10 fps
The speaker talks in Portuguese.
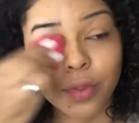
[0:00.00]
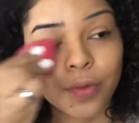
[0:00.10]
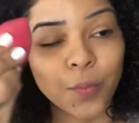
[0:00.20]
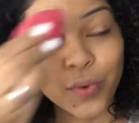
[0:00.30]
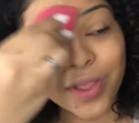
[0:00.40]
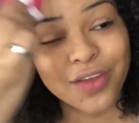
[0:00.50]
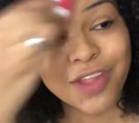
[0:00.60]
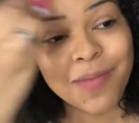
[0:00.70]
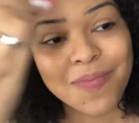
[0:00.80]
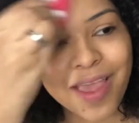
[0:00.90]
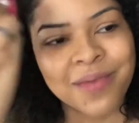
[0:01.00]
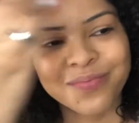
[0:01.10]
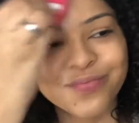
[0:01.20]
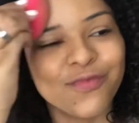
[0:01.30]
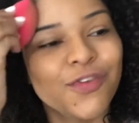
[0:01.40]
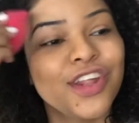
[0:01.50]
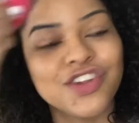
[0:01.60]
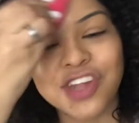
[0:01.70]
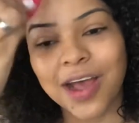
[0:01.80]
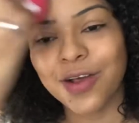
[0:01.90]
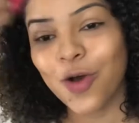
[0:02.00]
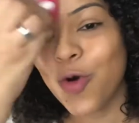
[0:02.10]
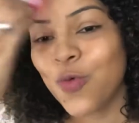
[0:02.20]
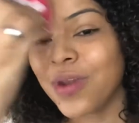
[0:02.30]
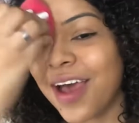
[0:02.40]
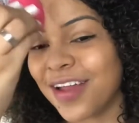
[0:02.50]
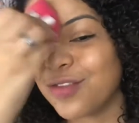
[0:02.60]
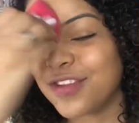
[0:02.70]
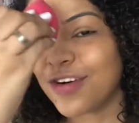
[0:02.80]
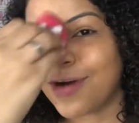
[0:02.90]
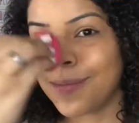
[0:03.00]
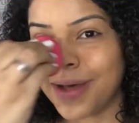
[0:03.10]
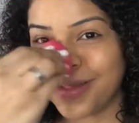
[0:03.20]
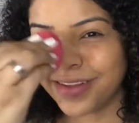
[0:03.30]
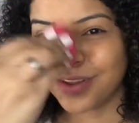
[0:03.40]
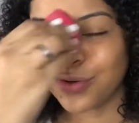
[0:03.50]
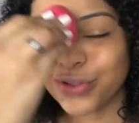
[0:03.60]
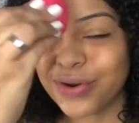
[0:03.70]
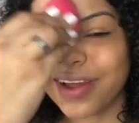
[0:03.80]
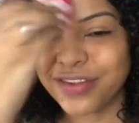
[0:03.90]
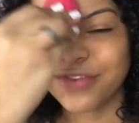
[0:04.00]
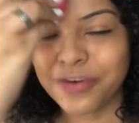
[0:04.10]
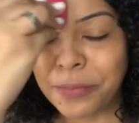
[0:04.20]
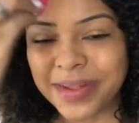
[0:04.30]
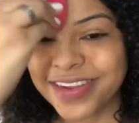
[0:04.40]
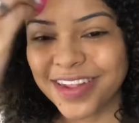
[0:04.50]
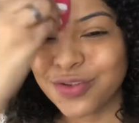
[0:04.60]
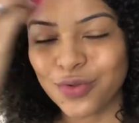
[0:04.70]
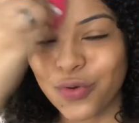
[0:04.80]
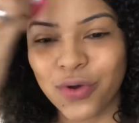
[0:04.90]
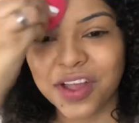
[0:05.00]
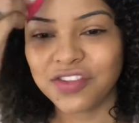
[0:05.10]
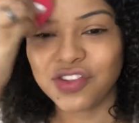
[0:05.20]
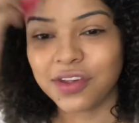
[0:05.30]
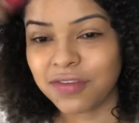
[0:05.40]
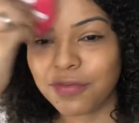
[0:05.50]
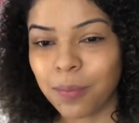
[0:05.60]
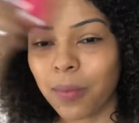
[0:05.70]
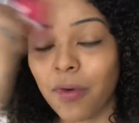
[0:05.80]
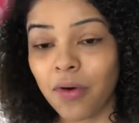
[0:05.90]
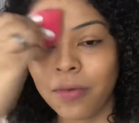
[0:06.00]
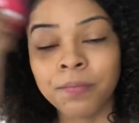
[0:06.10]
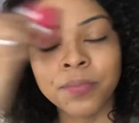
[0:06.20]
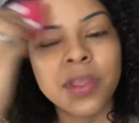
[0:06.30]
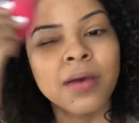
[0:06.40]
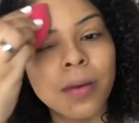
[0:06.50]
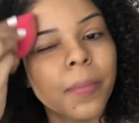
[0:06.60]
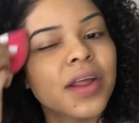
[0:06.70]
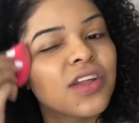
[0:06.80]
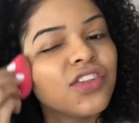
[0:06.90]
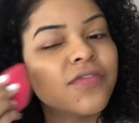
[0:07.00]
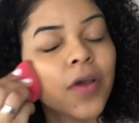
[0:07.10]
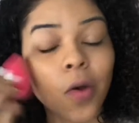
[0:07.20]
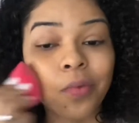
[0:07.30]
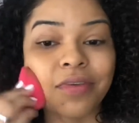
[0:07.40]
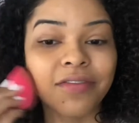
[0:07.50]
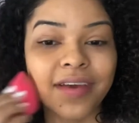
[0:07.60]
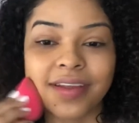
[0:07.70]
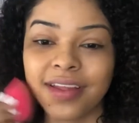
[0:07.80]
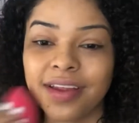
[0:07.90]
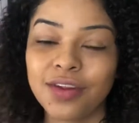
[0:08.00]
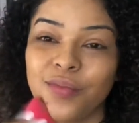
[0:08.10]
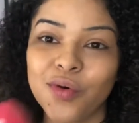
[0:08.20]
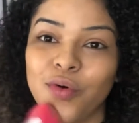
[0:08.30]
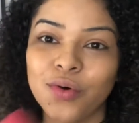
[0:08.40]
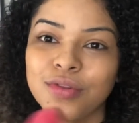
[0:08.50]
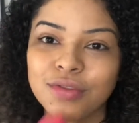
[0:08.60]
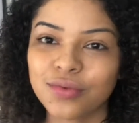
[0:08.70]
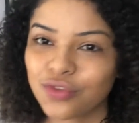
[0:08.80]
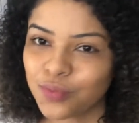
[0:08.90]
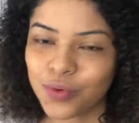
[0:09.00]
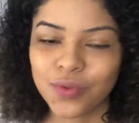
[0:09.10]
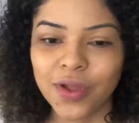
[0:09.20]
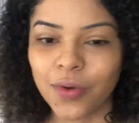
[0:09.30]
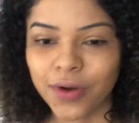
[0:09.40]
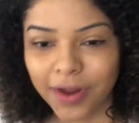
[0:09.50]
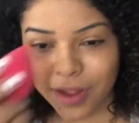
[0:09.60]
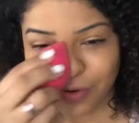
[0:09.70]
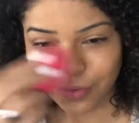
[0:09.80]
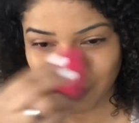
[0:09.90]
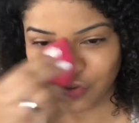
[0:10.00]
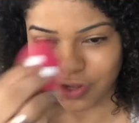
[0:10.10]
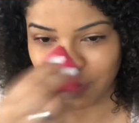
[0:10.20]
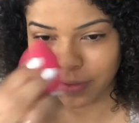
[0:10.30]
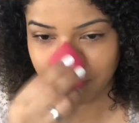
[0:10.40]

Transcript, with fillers: porque eu também vou deixar um lado só com a base e outro lado eu vou passar tudo, corretivo, pó, pra gente ver como que vai aderir no meu rosto, tipo, no decorrer do dia, né?